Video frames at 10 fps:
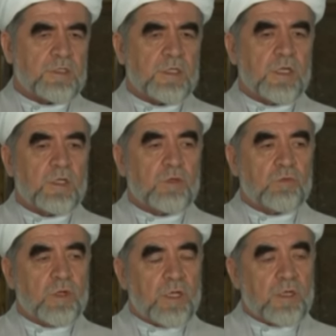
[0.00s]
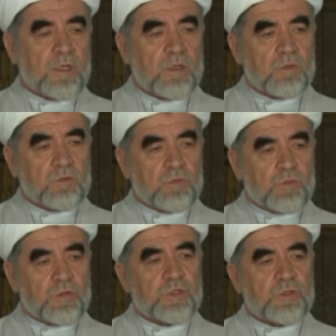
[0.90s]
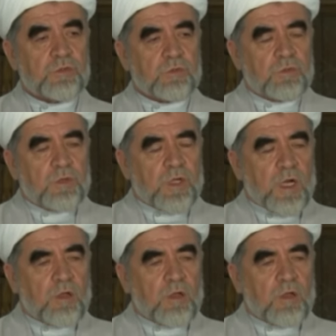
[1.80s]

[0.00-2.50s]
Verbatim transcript: И продолжается эта война до сих пор.